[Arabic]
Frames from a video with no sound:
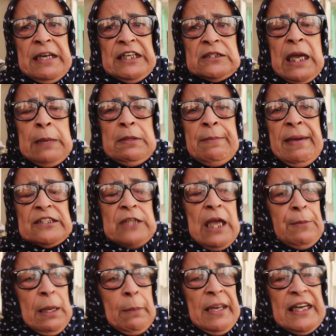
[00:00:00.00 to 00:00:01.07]
ما خدامين ما
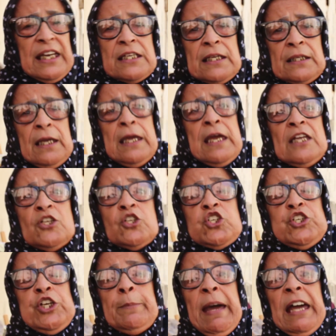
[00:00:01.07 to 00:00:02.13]
خدامين ما
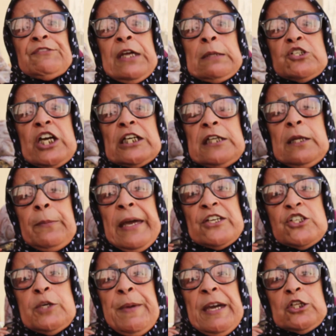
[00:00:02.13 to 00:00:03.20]
نشد على الالف درهم اش غندير بها
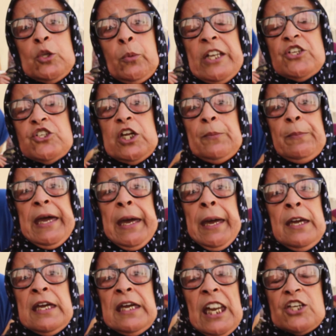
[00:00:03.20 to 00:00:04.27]
نمشي بها الدواء نمشي
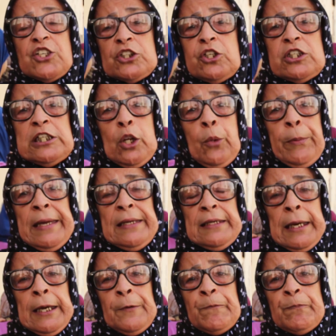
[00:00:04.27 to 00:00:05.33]
بها اش غادي نديروا بها
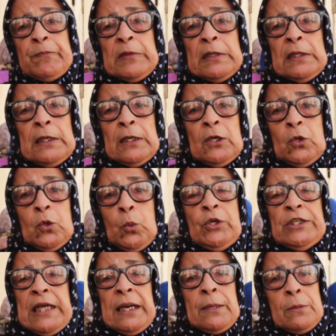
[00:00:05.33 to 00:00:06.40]
حنا
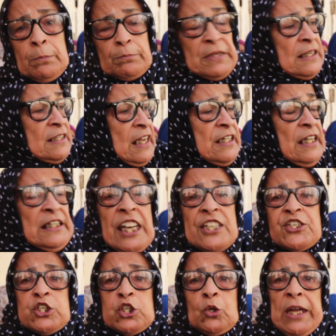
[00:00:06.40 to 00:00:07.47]
وحنا دايرين عليها
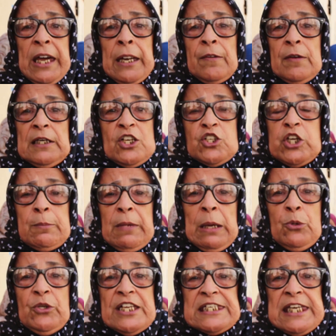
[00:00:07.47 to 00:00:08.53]
السكنه حنا شحال
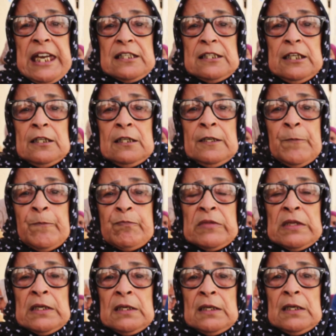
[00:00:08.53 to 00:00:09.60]
معاهم وحنا ساكنين طيب،
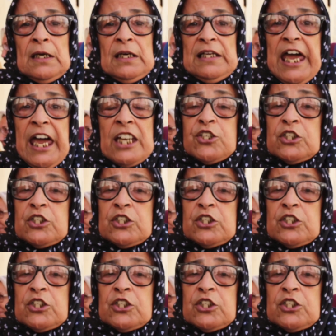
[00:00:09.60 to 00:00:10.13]
قرينا ولادنا